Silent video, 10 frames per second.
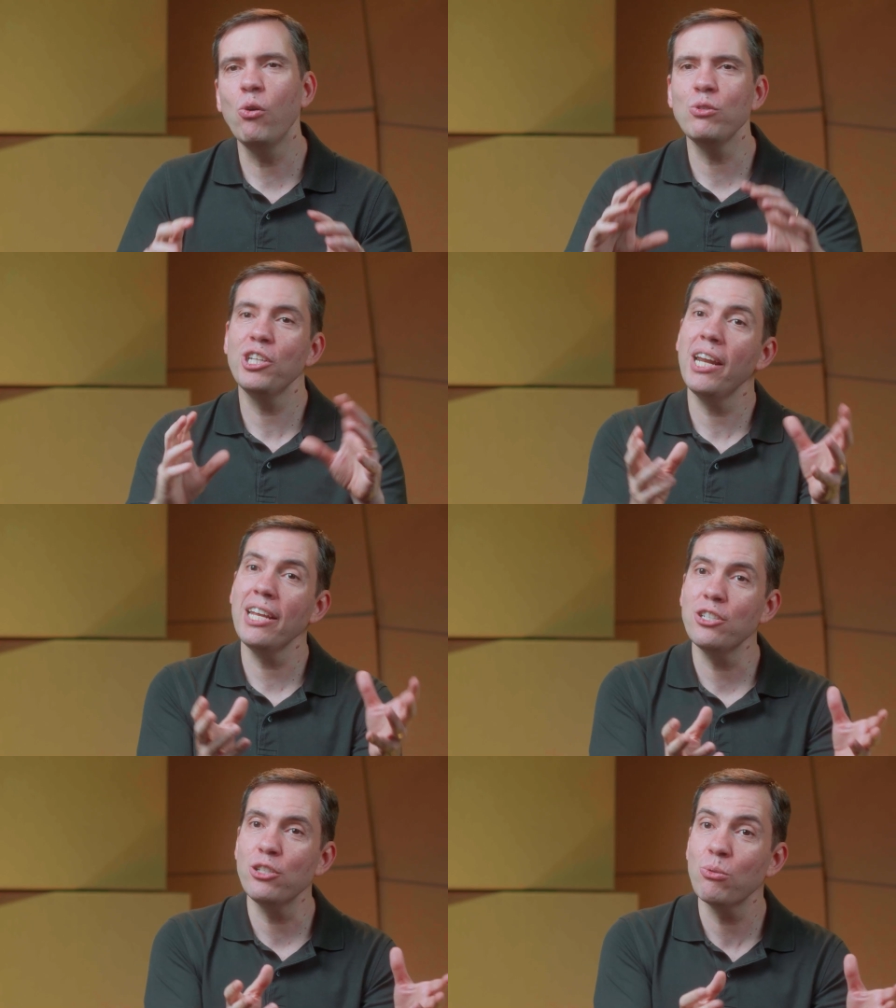ou um
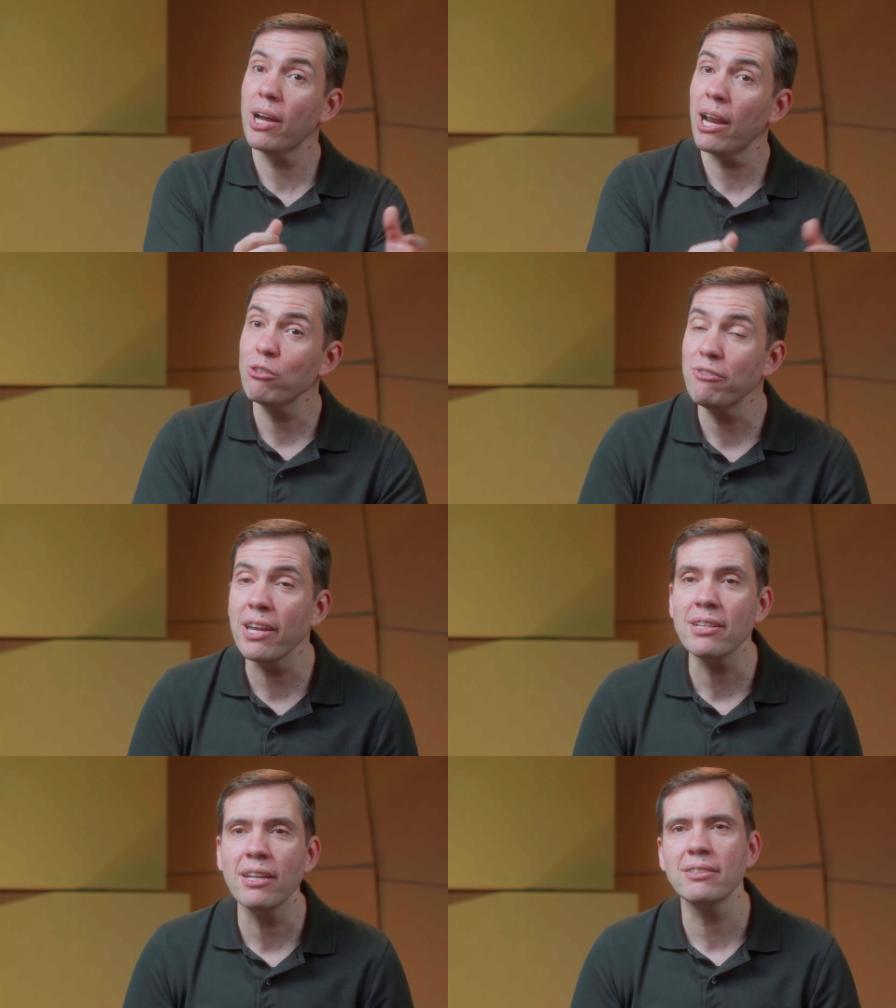gerente de um canal de
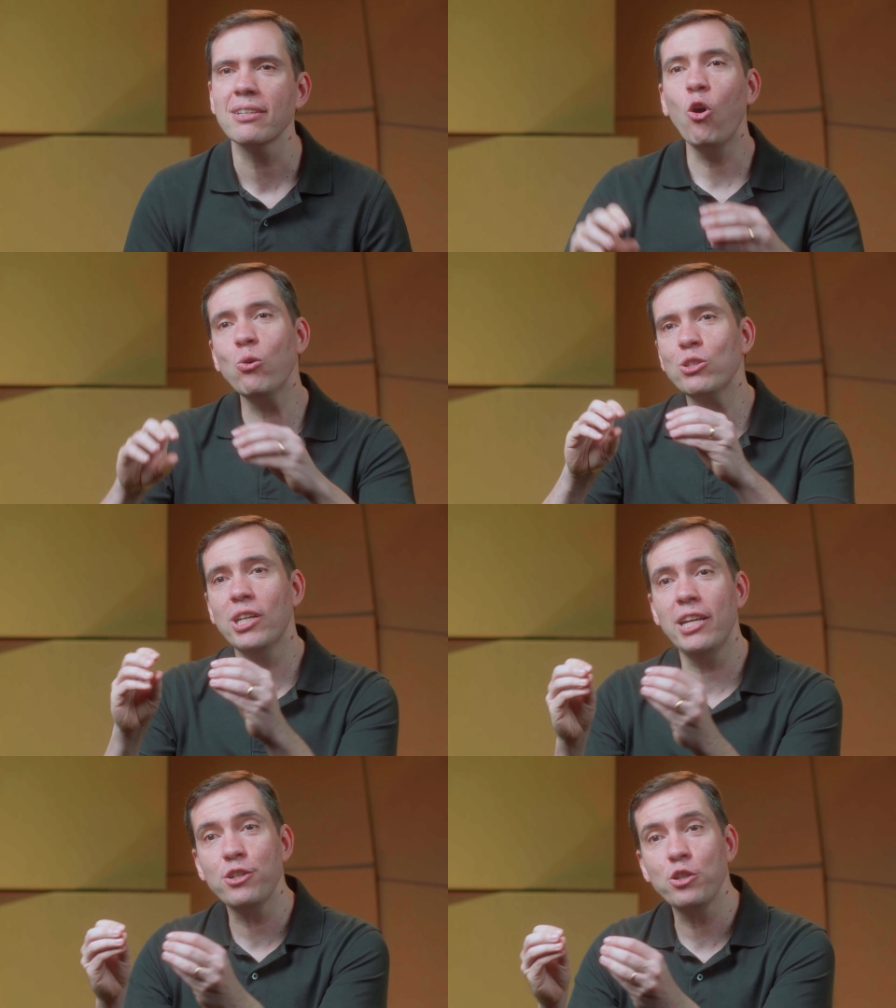vendas, ou um
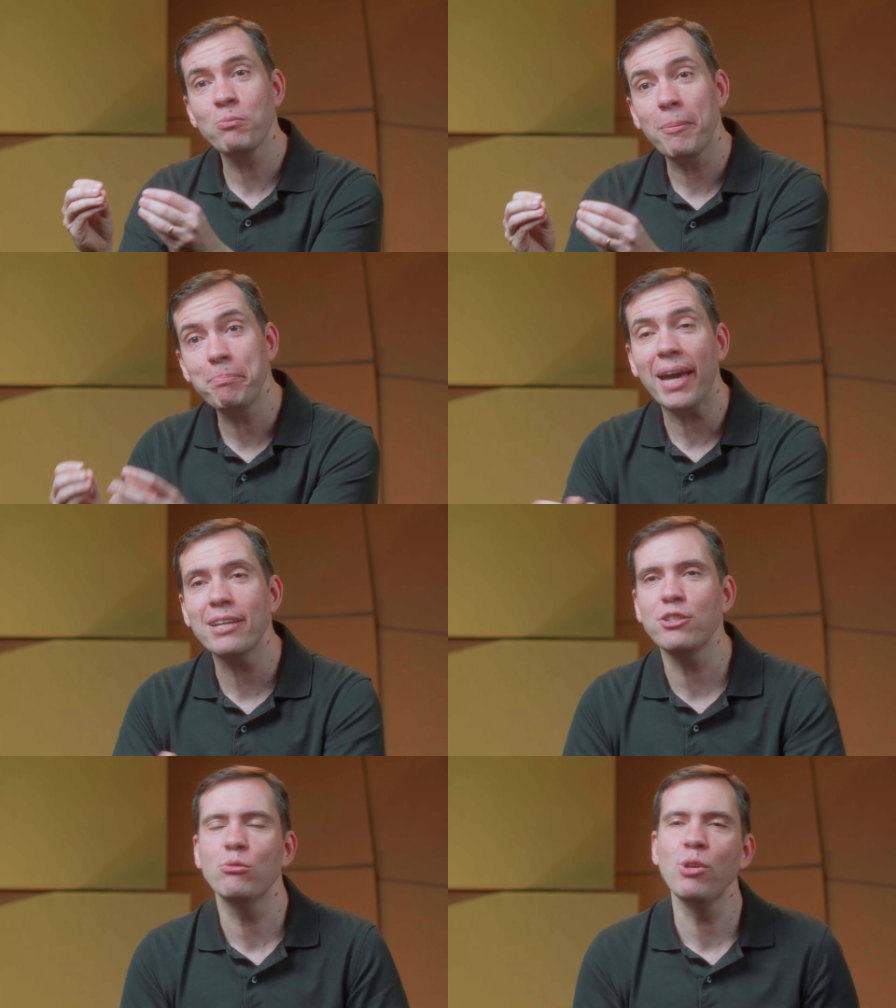gerente de uma
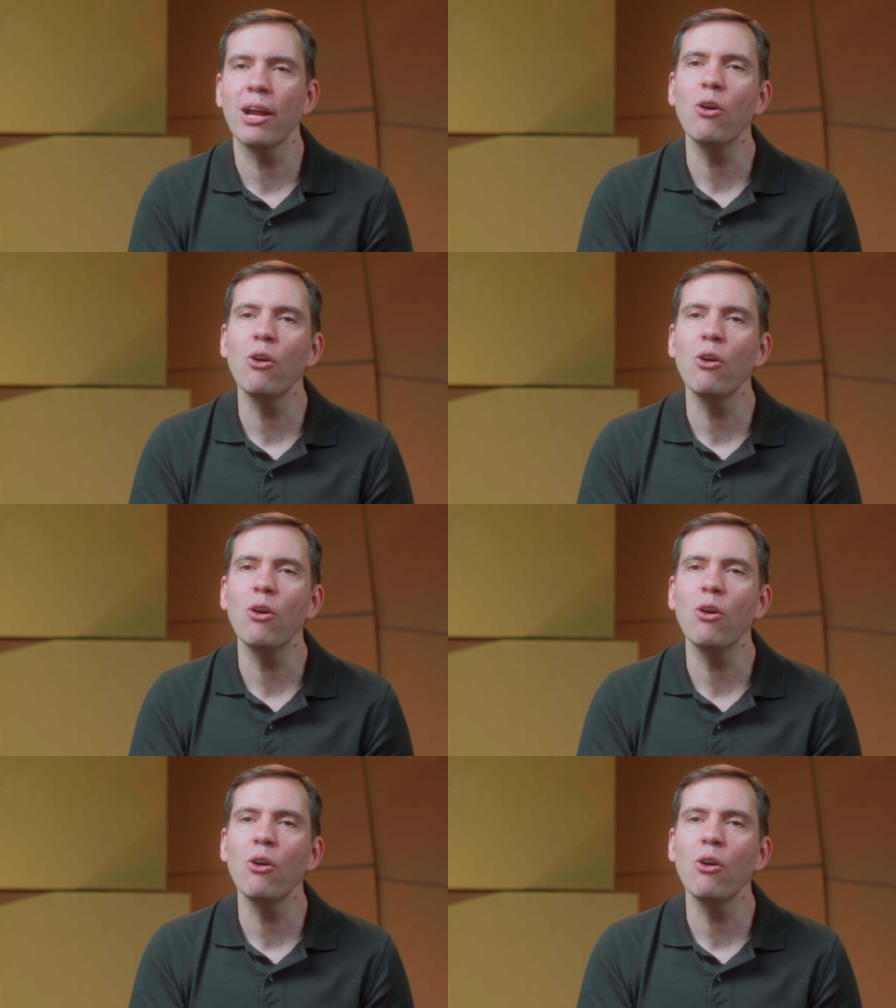parte do